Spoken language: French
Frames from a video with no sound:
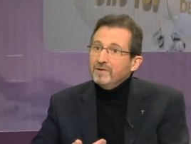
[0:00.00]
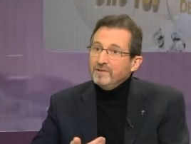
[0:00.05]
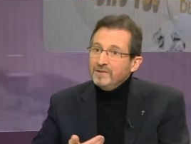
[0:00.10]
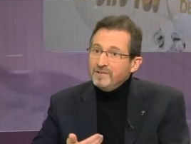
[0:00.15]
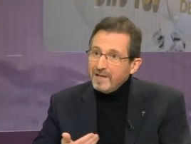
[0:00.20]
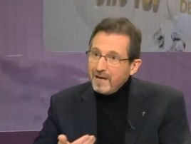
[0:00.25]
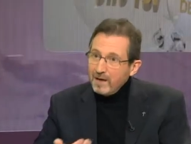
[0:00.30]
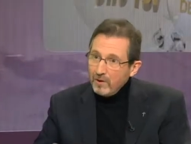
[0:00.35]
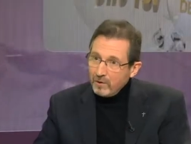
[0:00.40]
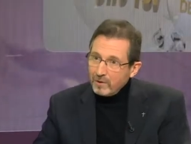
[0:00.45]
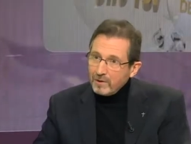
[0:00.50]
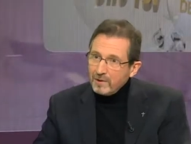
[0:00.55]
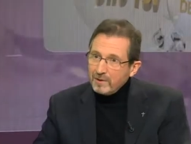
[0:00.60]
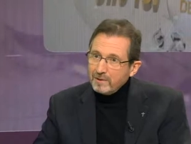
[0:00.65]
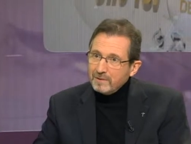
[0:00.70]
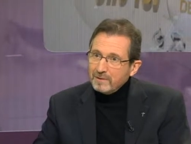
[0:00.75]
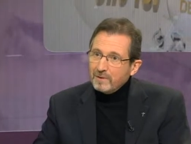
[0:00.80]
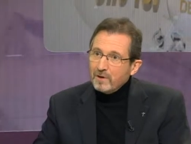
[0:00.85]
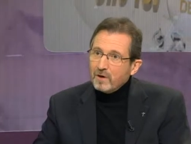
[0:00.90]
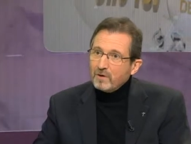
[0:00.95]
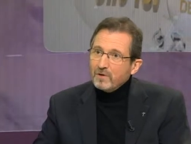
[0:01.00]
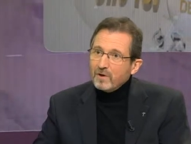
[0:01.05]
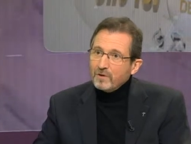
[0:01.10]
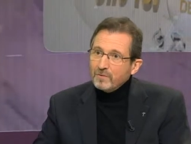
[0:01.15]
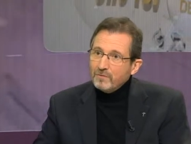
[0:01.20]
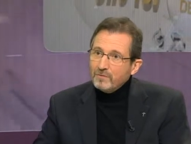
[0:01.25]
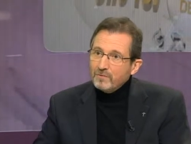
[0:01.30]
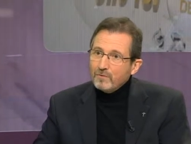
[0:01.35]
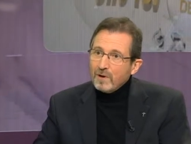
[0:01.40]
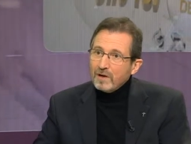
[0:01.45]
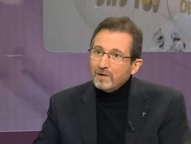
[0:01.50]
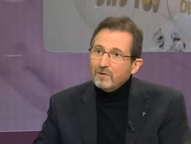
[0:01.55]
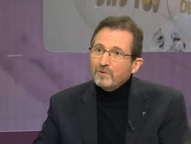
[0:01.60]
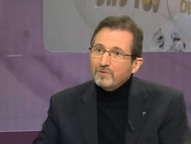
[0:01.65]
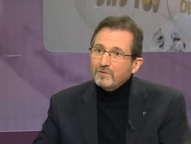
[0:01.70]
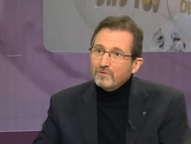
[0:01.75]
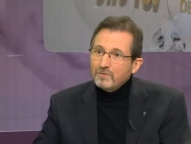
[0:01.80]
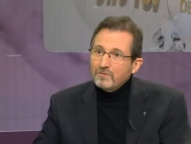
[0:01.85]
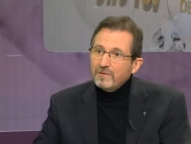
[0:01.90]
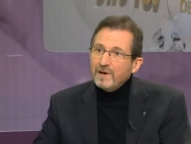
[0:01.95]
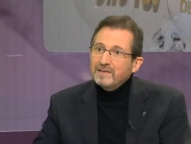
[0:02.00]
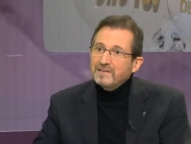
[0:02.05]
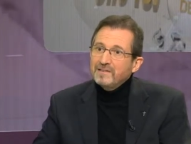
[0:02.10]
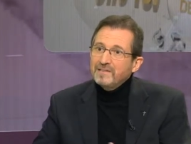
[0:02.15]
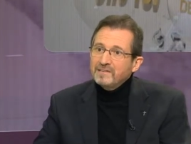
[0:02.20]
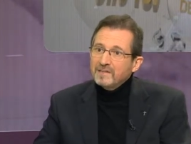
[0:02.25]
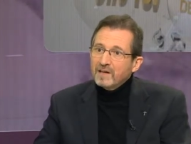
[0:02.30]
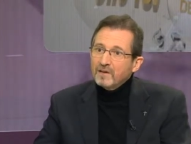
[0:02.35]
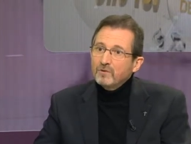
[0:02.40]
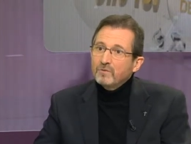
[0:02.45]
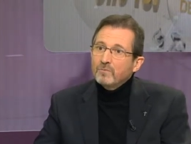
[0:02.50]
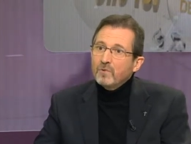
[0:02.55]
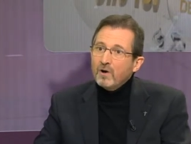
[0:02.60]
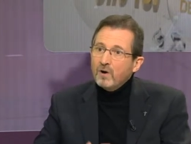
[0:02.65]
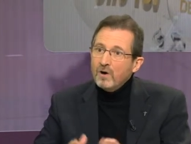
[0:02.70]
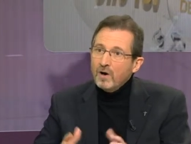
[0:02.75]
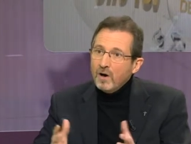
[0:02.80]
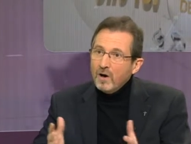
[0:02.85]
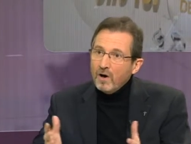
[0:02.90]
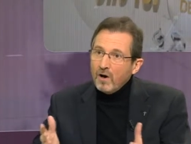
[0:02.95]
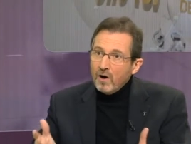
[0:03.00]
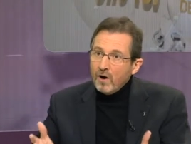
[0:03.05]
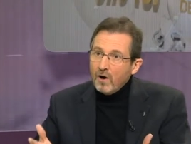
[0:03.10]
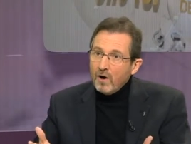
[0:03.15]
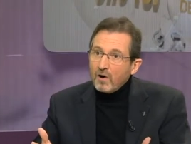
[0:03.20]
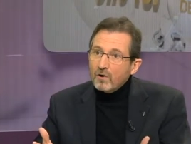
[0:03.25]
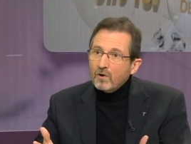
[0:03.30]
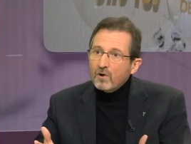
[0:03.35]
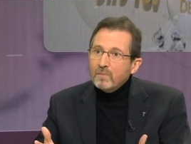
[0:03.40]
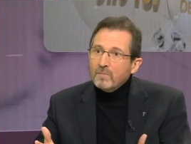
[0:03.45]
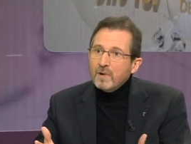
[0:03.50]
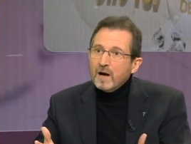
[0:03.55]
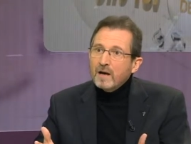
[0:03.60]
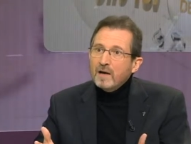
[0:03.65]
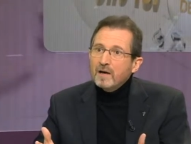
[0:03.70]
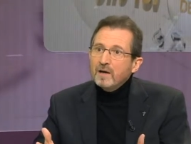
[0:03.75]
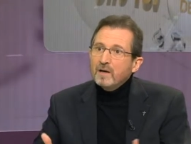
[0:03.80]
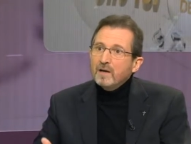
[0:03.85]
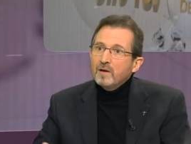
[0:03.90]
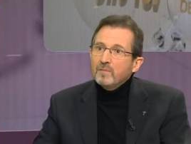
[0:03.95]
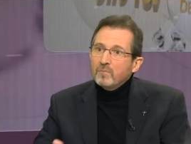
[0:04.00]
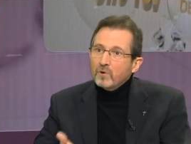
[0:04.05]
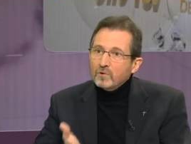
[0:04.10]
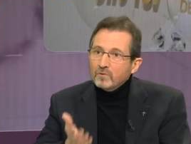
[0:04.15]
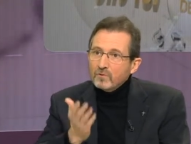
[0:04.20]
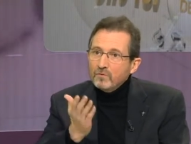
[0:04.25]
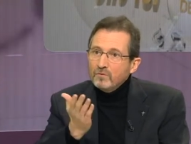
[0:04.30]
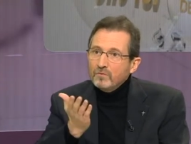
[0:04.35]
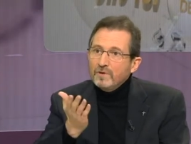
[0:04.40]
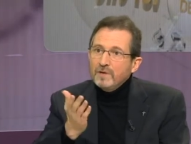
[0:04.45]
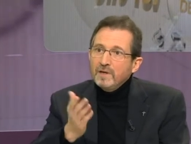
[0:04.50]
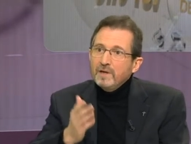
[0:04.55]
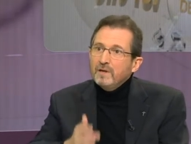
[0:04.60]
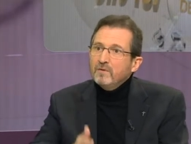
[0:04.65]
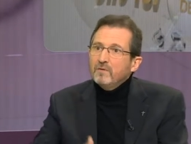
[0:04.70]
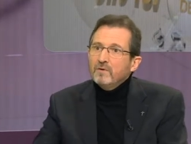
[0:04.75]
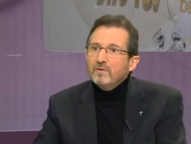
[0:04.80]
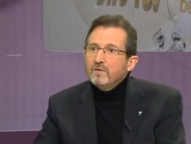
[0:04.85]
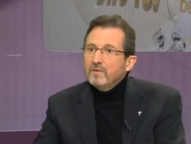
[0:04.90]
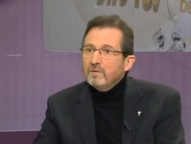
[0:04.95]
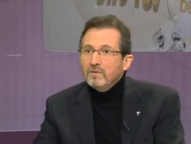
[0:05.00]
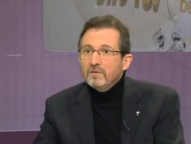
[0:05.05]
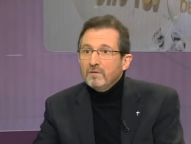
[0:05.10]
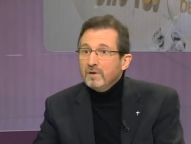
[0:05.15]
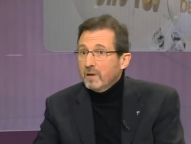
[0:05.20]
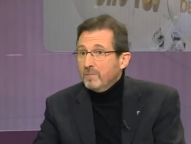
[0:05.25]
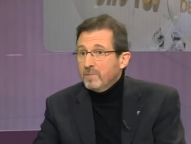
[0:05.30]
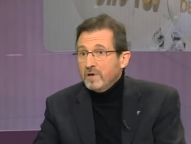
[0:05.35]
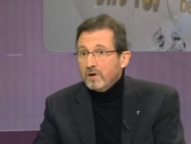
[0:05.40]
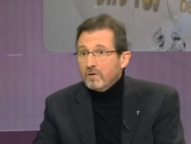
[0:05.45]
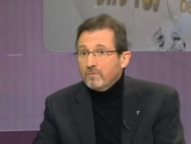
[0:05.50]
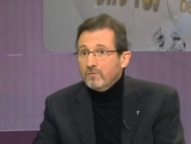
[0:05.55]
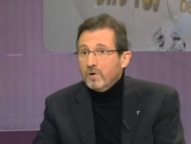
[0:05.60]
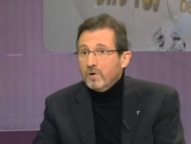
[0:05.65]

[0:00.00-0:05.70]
dialogue, encore une fois, que se fait un discernement en commun pour trouver euh, la meilleure